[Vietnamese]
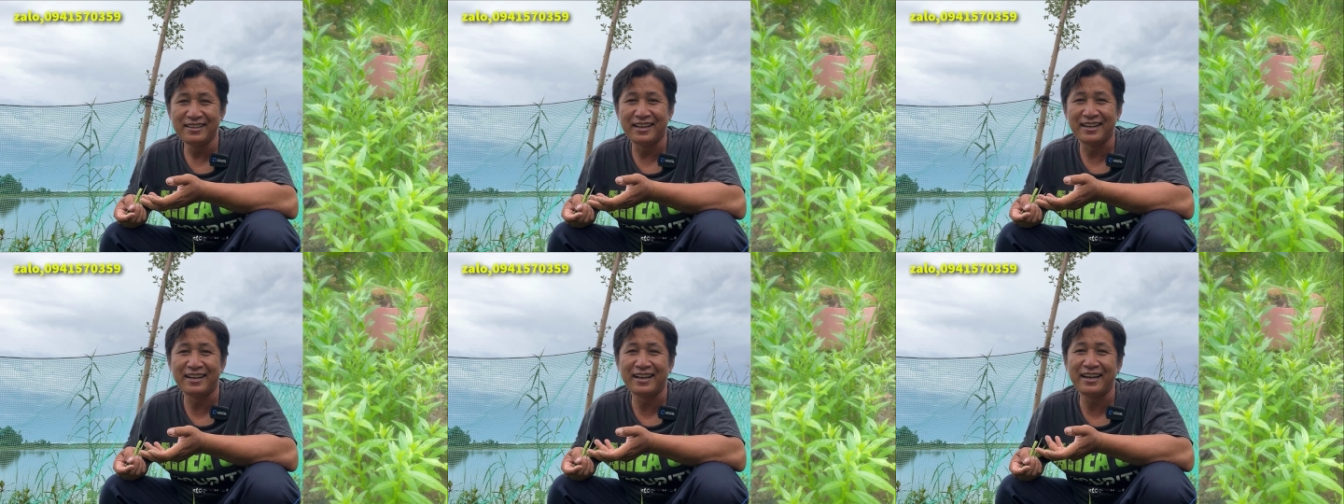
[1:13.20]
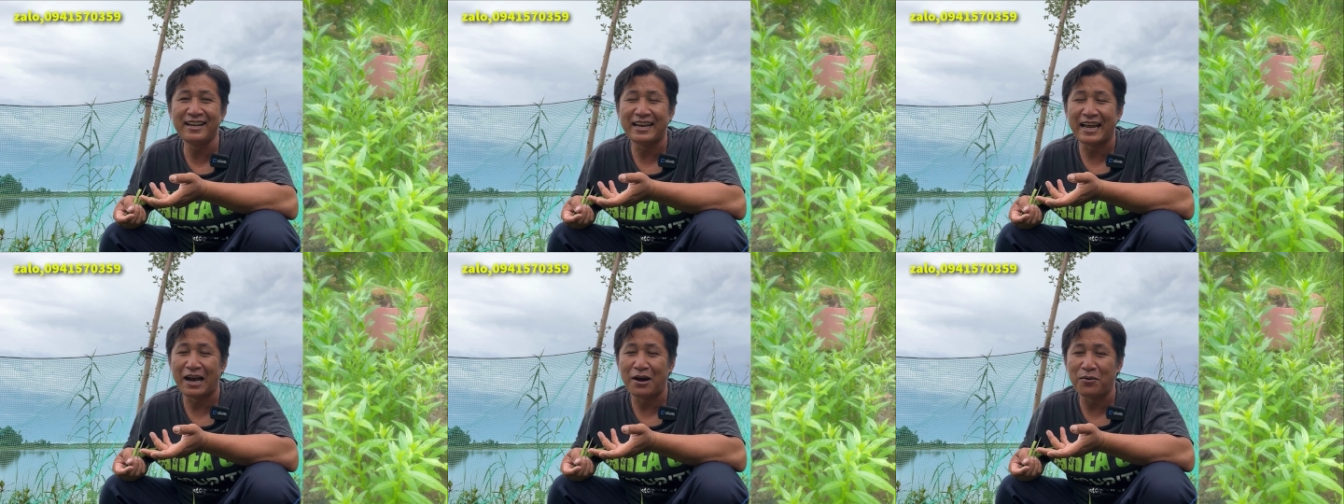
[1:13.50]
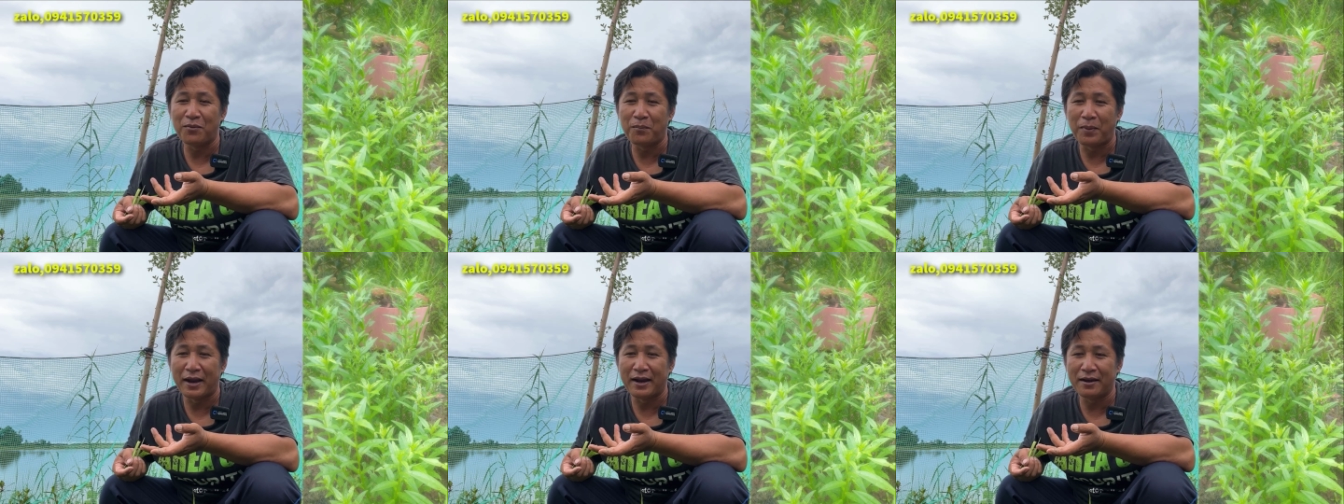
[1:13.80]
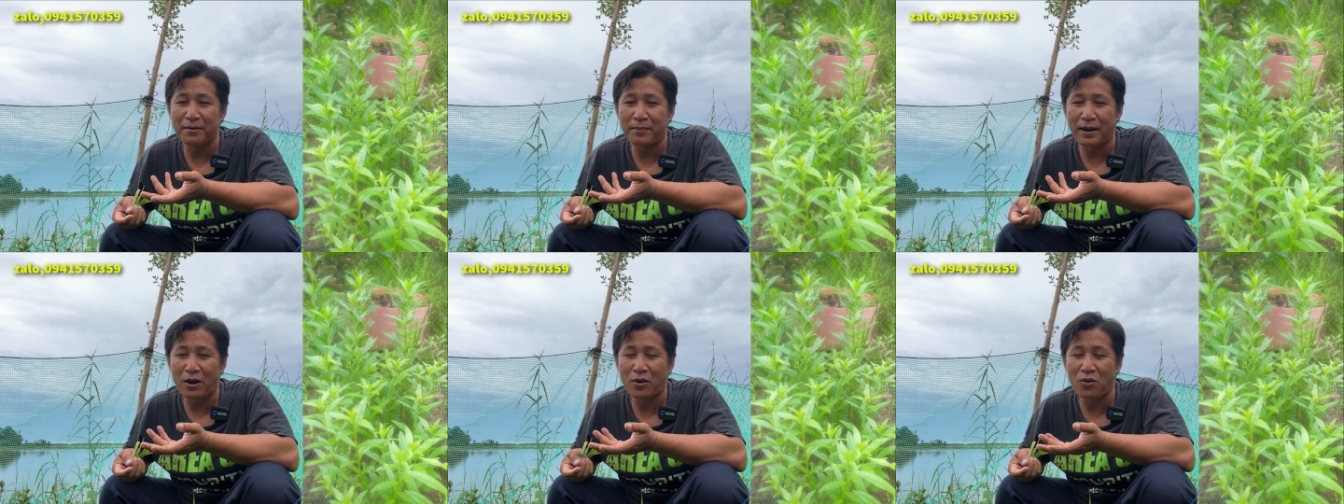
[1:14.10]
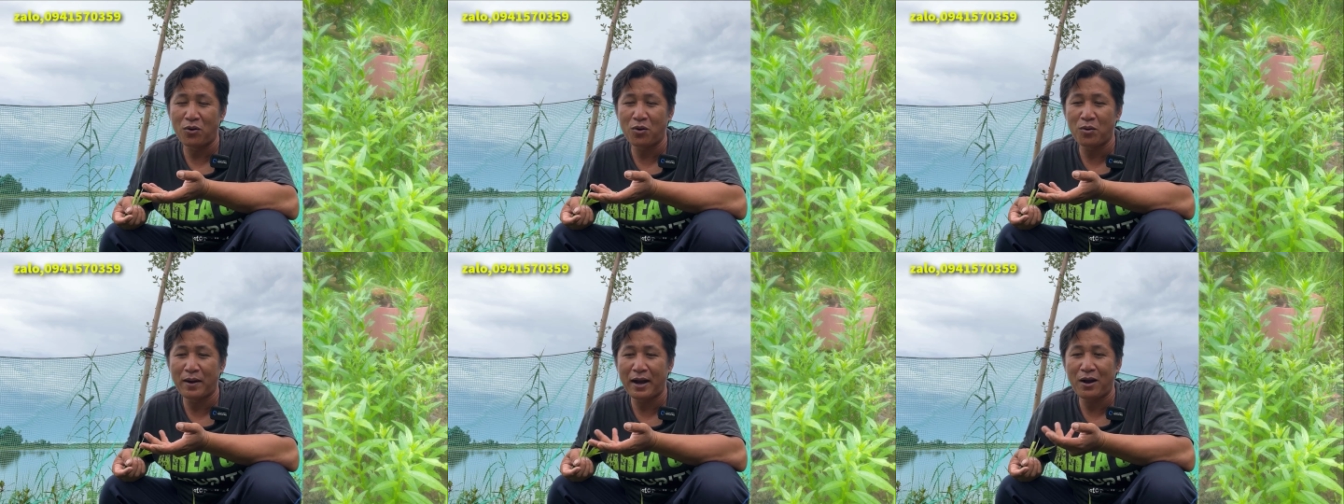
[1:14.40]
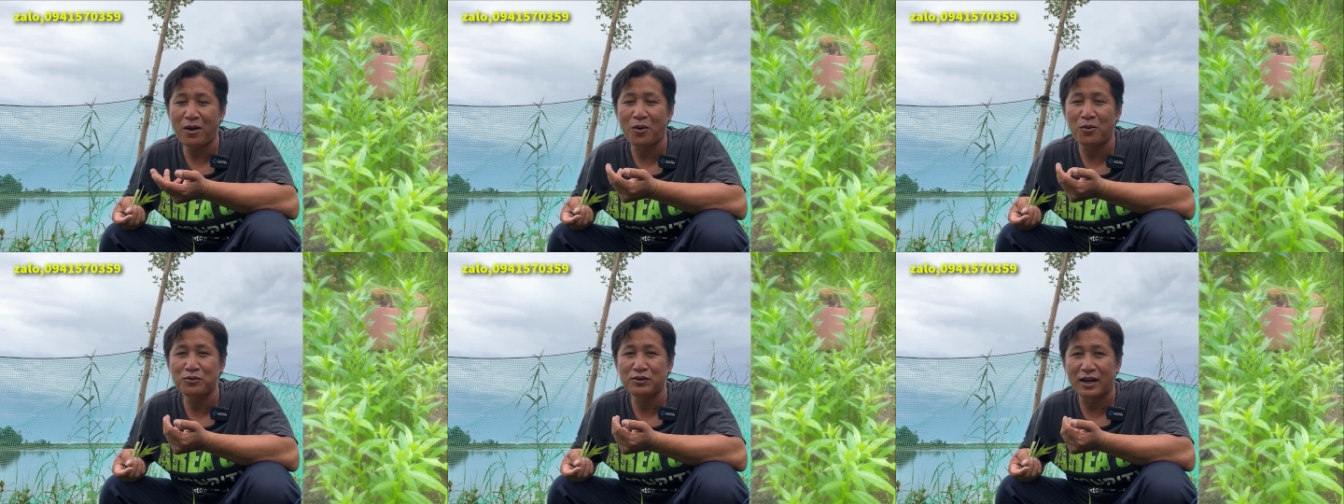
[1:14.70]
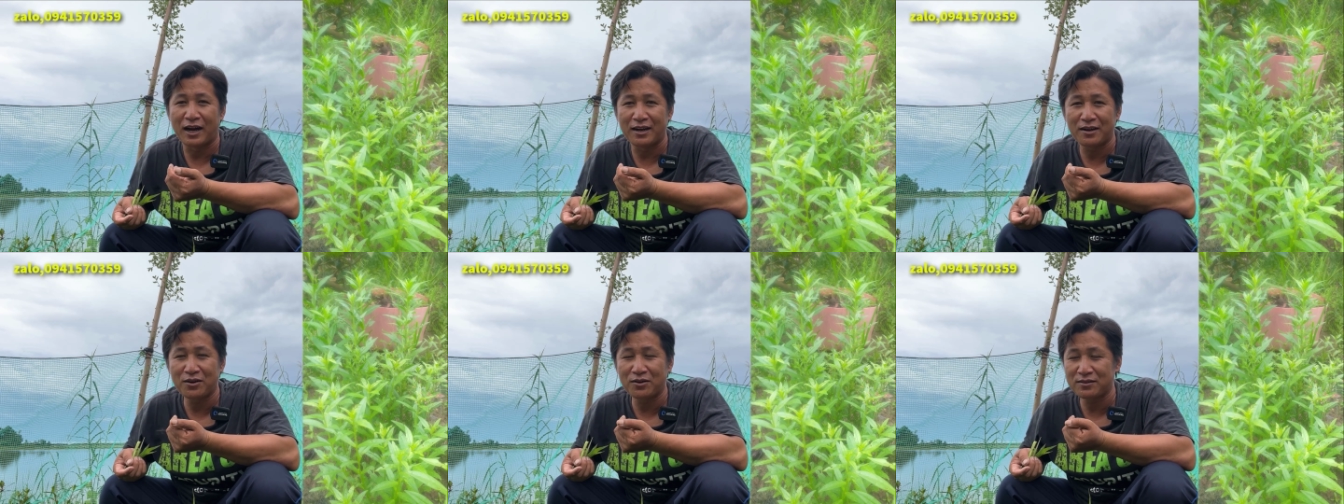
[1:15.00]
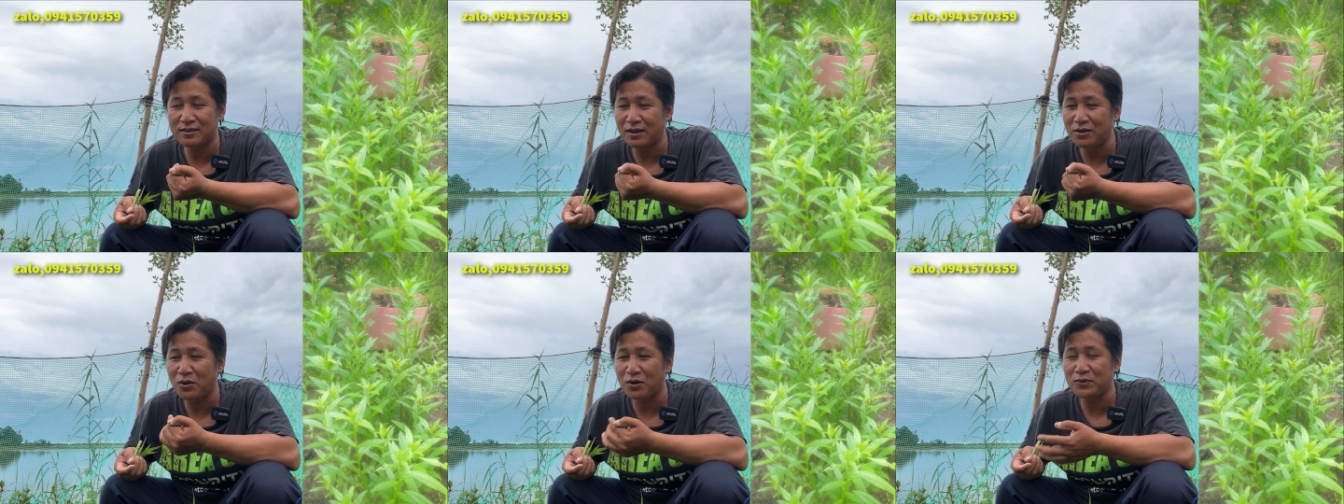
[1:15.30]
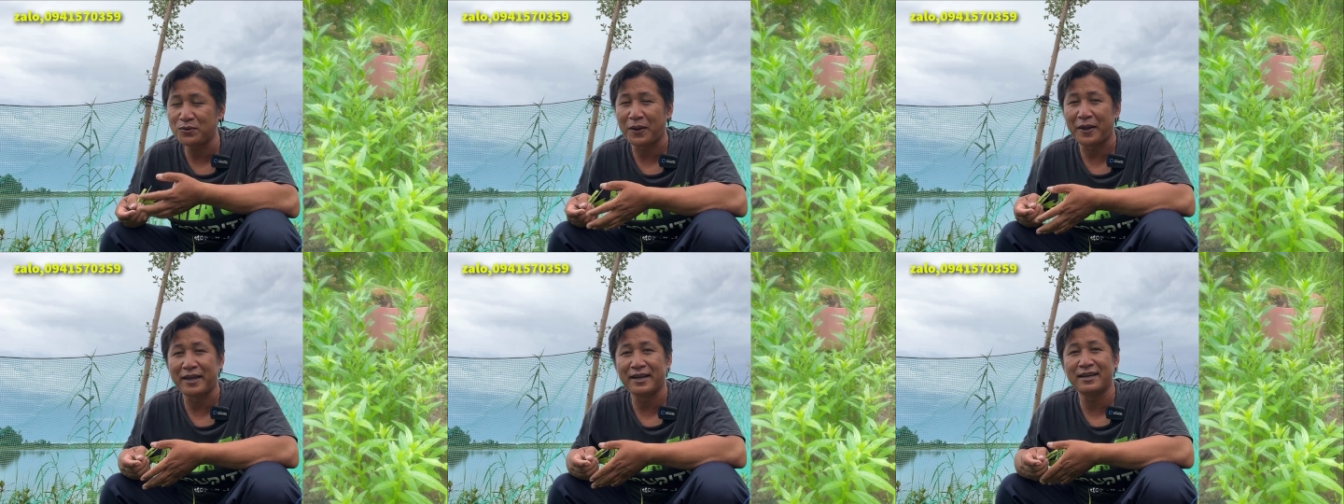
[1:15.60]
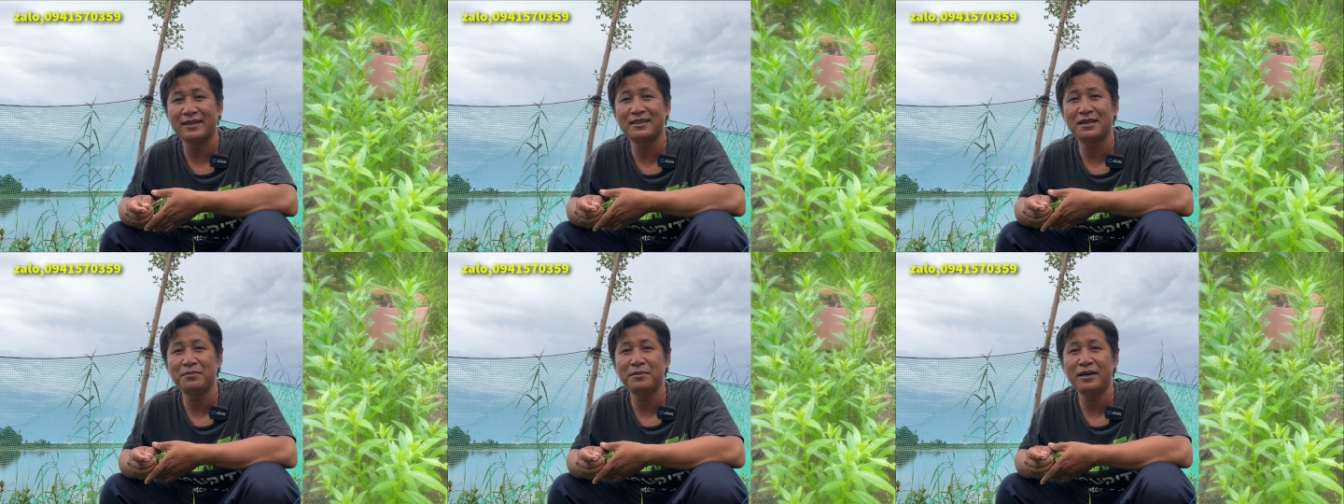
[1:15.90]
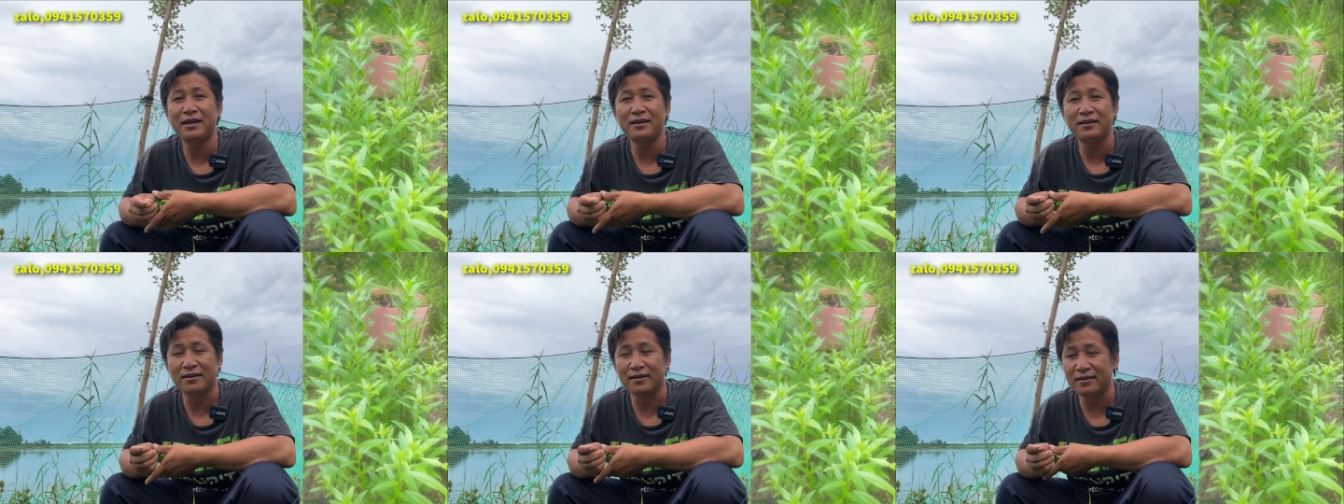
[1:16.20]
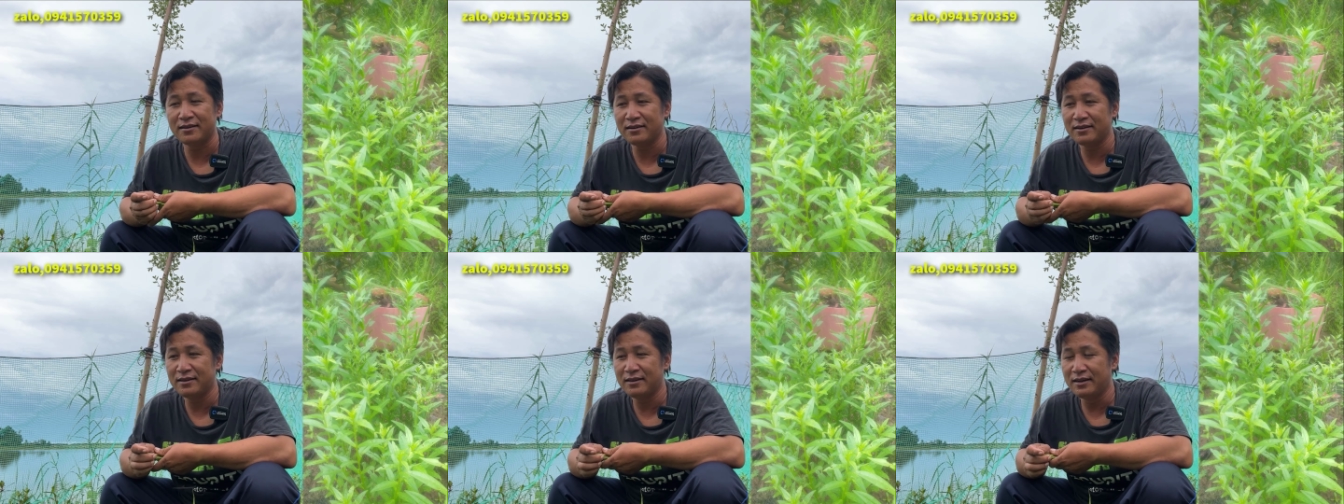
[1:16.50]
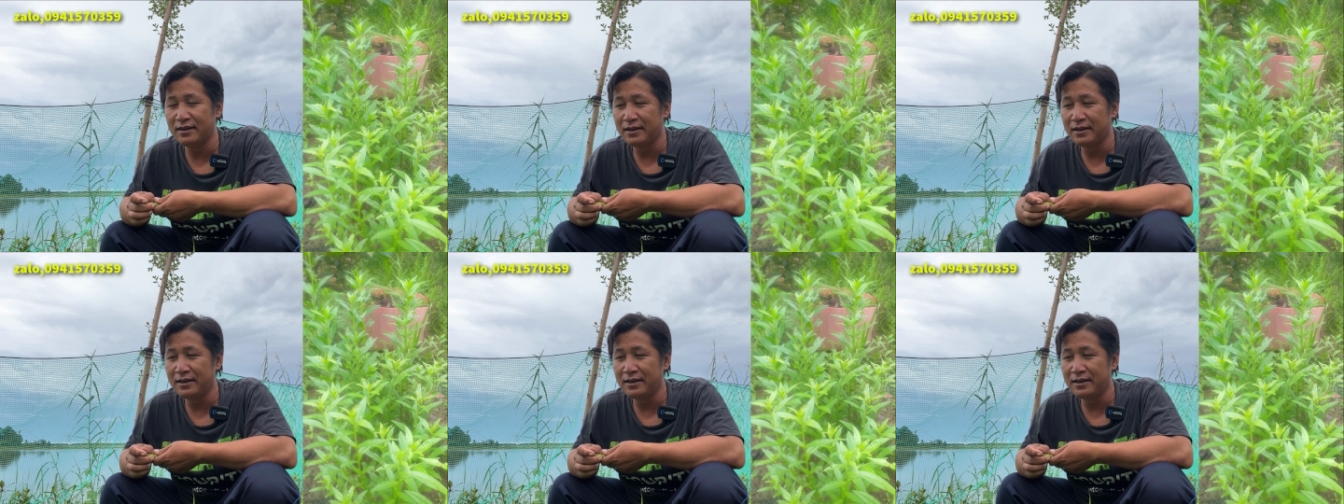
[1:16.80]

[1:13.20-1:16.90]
thì khi nào bà bà con của bác hỗ trợ tấn có tiền tấn mới đi được